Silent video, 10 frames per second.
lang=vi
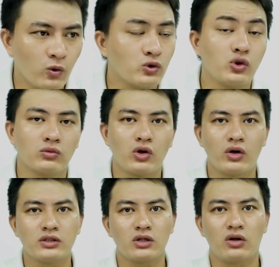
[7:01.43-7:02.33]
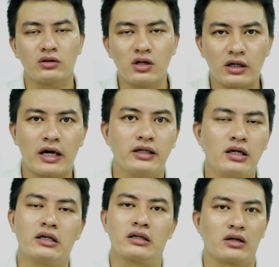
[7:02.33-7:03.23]
đủ dùng thôi, chứ còn tương lai
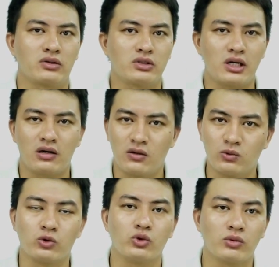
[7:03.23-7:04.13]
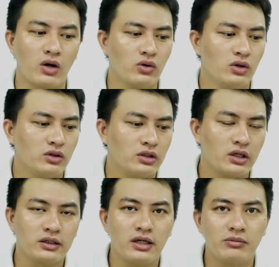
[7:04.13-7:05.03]
gần là nó sẽ không đủ dùng đâu. Nên
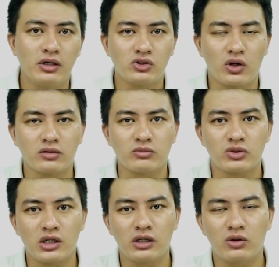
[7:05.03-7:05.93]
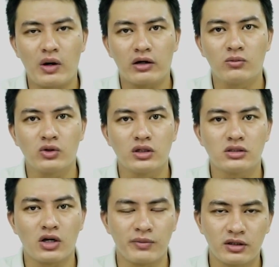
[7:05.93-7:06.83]
anh em lựa chọn một chiếc điện thoại có bộ nhớ
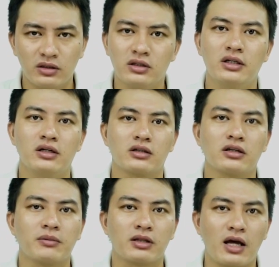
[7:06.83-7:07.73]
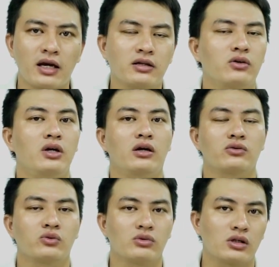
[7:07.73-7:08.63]
64GB ở thời điểm hiện tại thì có thể
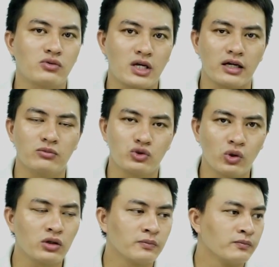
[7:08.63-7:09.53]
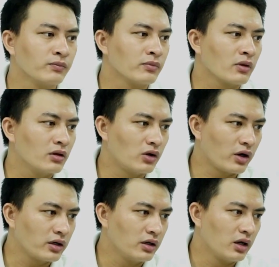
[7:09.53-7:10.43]
dùng được lâu dài một chút. Rồi,